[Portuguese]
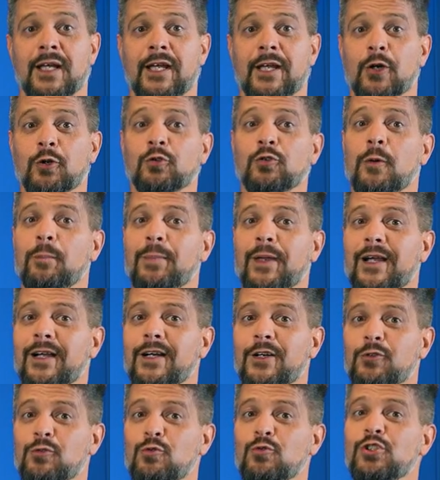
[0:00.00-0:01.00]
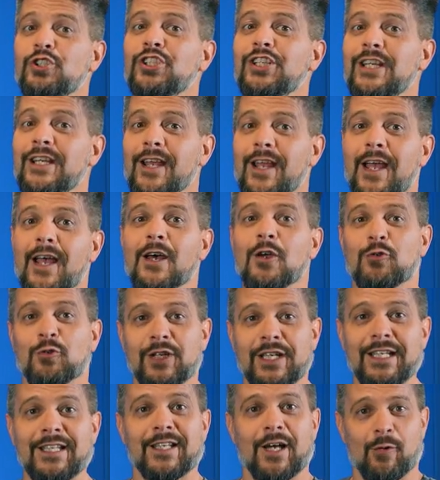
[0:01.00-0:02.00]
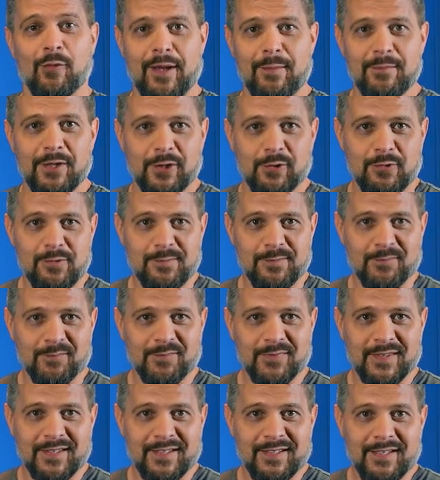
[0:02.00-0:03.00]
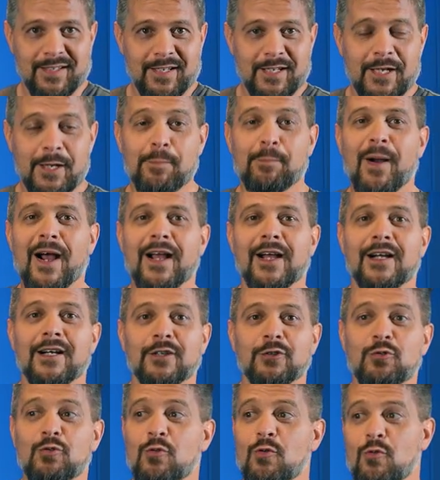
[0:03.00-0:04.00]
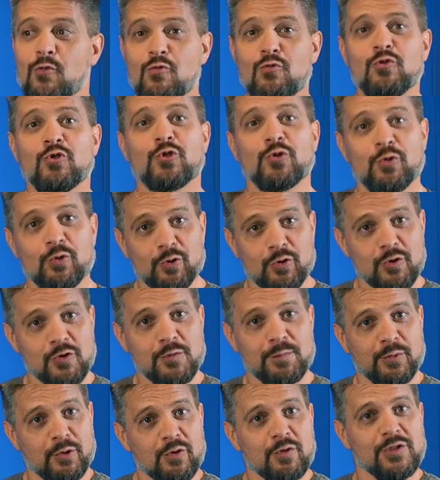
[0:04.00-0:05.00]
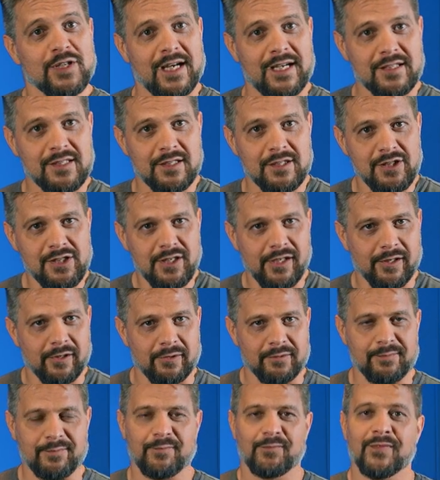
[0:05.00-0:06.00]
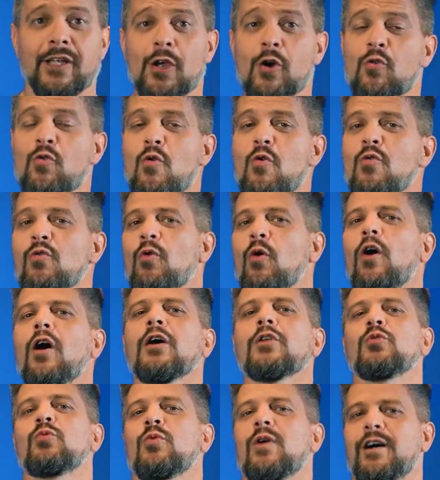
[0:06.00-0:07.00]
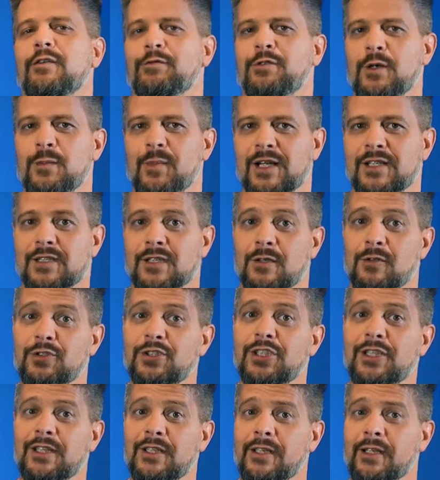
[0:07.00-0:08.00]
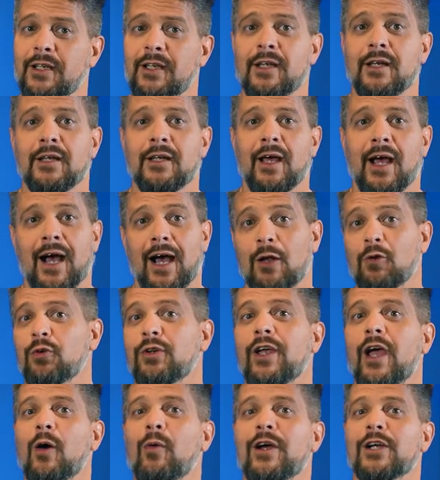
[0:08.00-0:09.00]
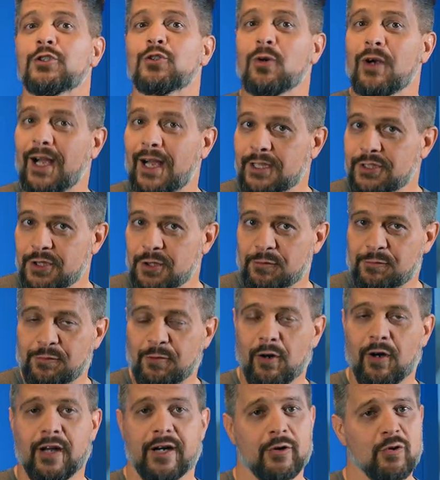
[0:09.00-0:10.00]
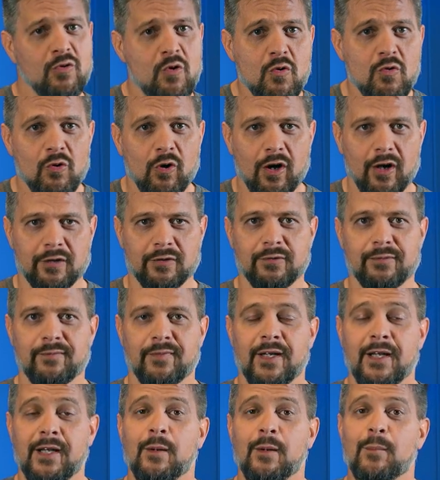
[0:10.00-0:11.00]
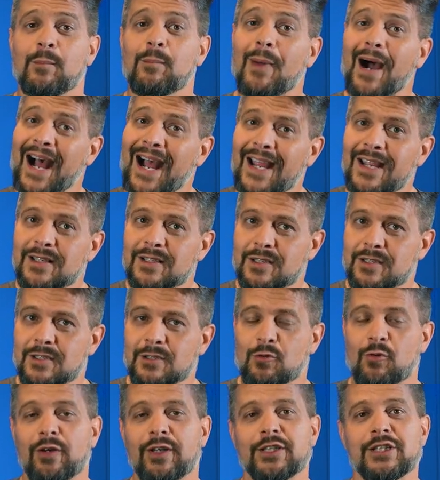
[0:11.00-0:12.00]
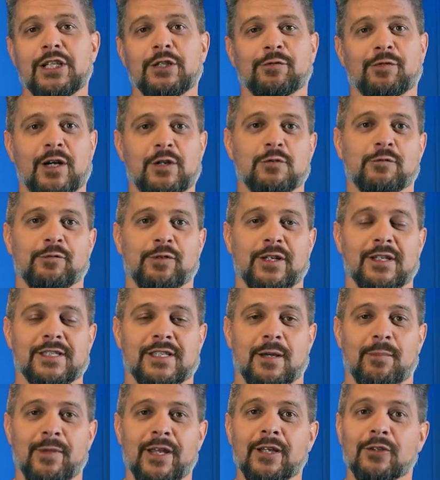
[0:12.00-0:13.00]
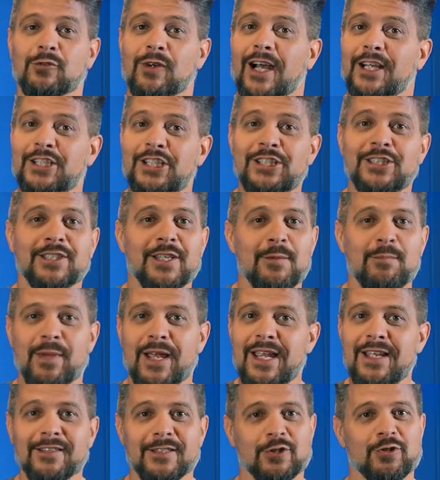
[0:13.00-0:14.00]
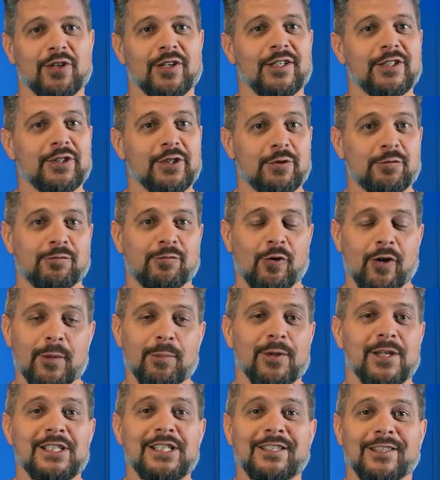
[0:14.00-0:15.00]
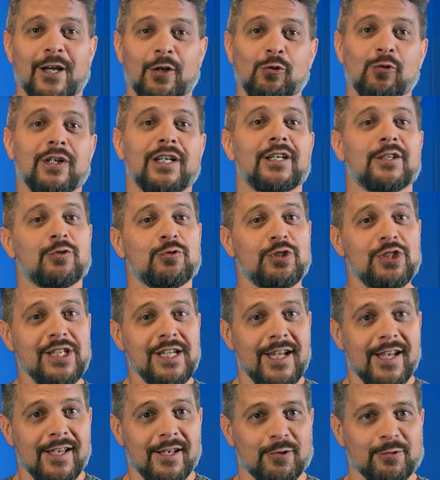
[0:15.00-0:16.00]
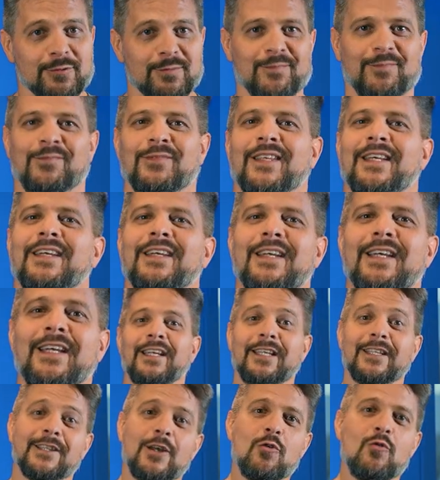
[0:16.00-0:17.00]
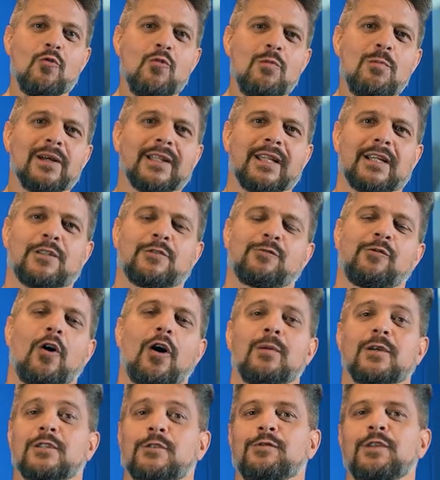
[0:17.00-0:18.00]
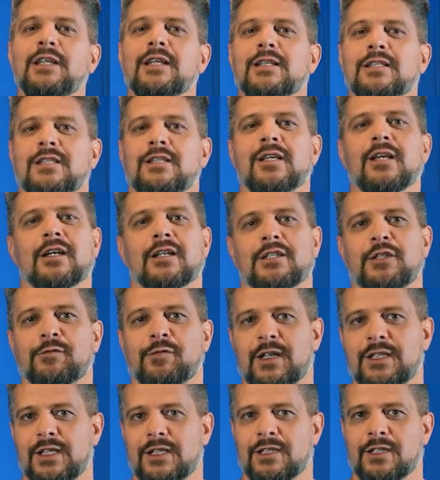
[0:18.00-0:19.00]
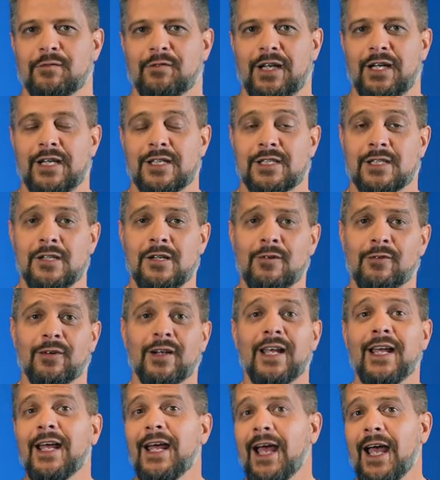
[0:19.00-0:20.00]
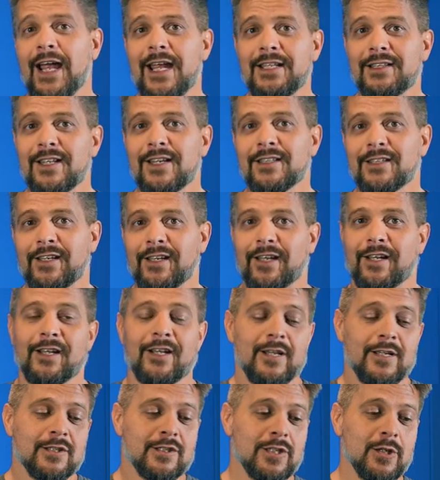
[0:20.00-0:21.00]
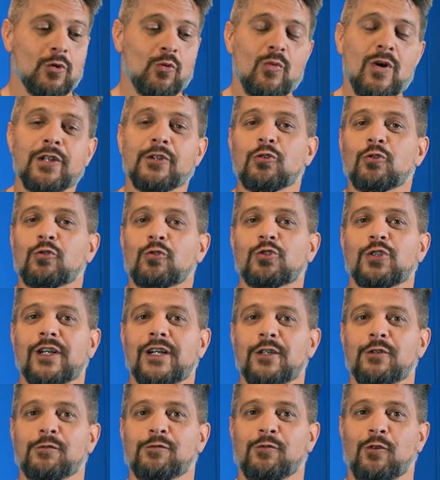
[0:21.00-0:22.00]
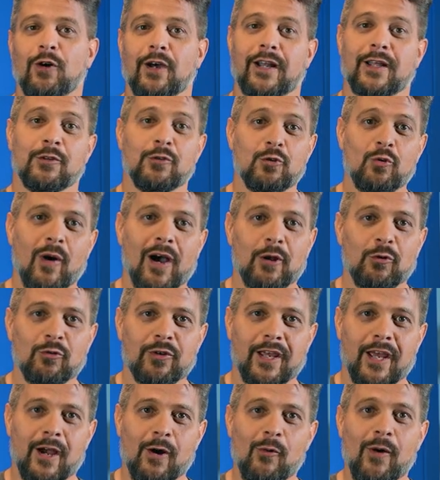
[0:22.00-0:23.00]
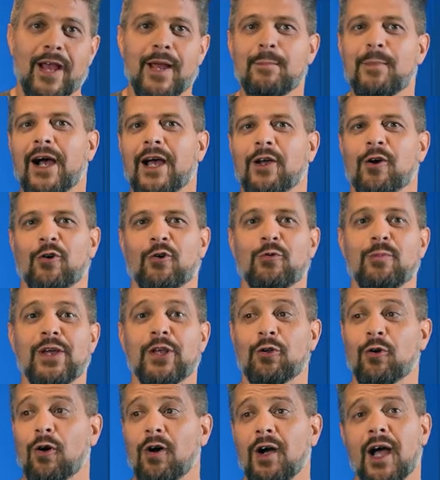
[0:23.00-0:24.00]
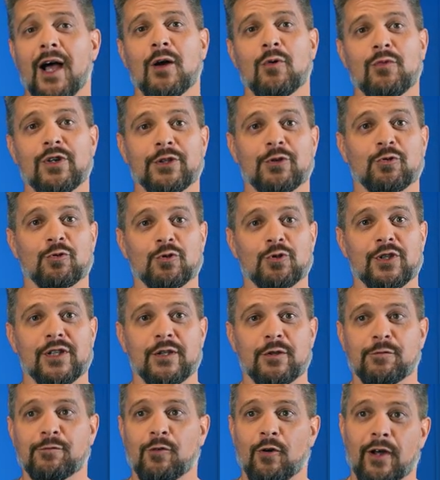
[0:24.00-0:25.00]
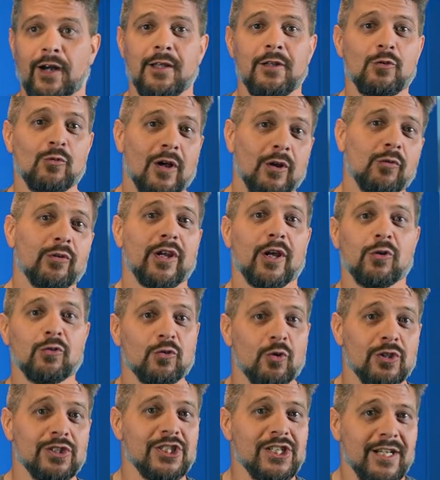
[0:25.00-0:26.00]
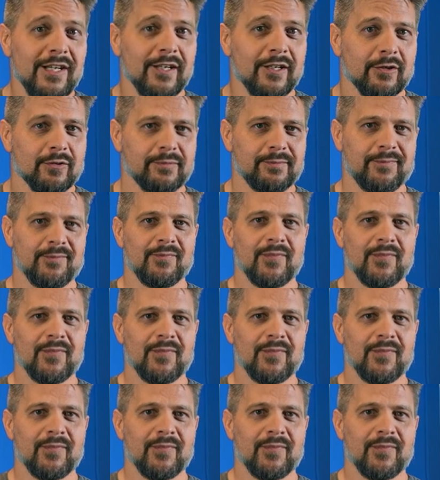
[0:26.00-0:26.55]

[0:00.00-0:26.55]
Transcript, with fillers: eu estou pegando um dinheiro que não é meu e pagando uns juros por usar esse dinheiro. Eu concordo com a afirmação de que aluguel é jogar dinheiro fora. Eu concordo. Mas, quando a gente faz um financiamento, a gente também está jogando dinheiro fora porque a gente está alugando dinheiro. Então, uma das formas financeiras de fazer essa avaliação é entender se quanto eu estou jogando fora no aluguel é maior ou menor a quanto eu estou jogando fora no aluguel do dinheiro.